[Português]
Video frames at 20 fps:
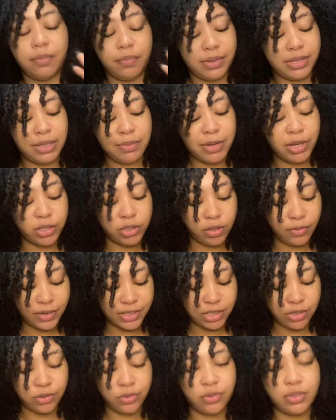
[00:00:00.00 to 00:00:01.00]
Percebi que eu tô
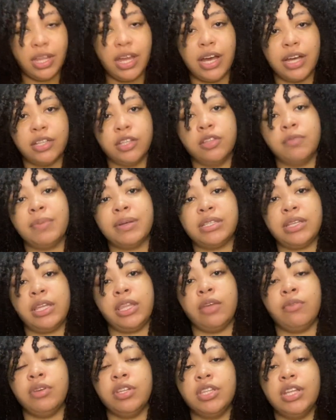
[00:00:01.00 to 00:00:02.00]
fazendo tudo errado, eu não passei
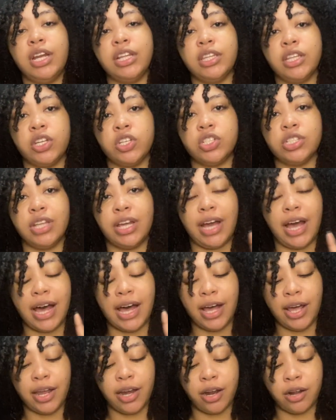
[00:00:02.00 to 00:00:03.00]
nenhum hidratante na
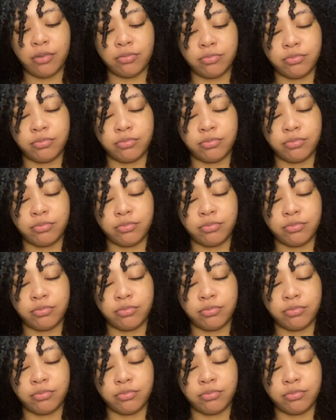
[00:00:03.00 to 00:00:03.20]
cara,